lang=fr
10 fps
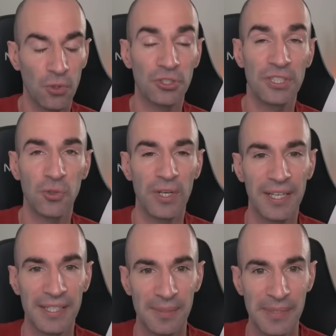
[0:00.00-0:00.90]
On enchaîne sur
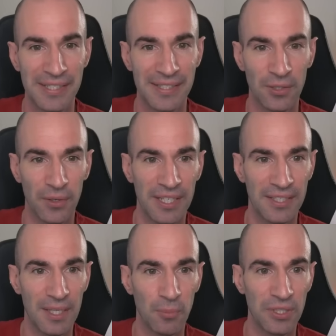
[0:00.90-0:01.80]
la RX 1600 XT,